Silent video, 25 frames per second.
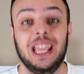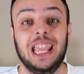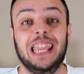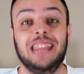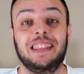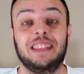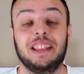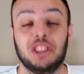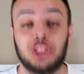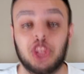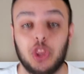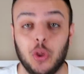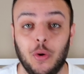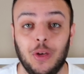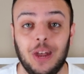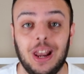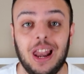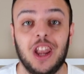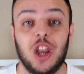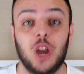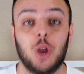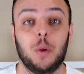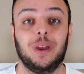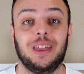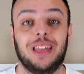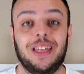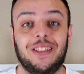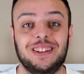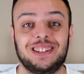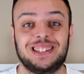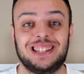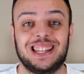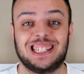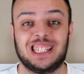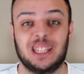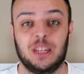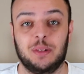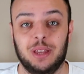y de todas las novedades
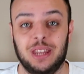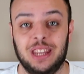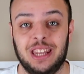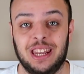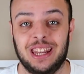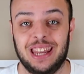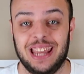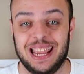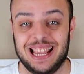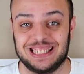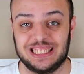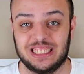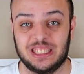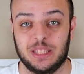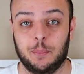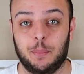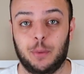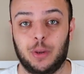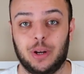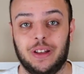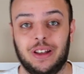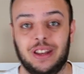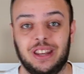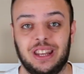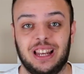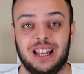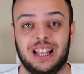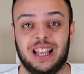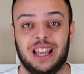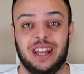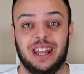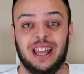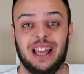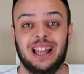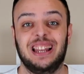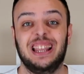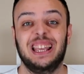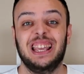que se vienen esta temporada en el
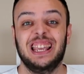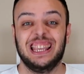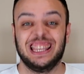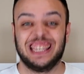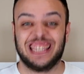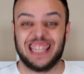canal